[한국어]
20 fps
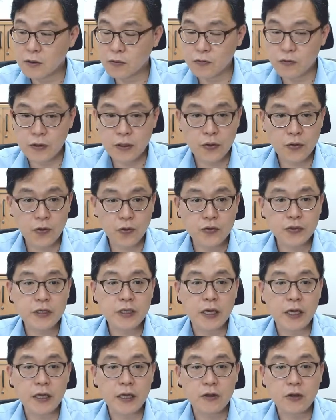우리
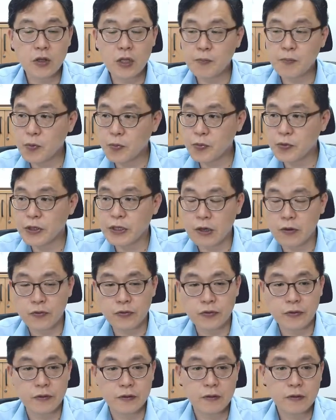교재의 뒷부분에
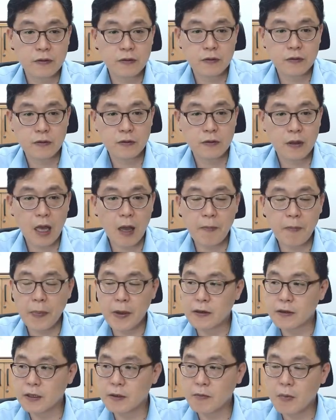나오는 앞에
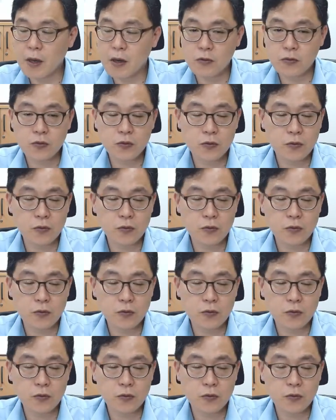그림하고 좀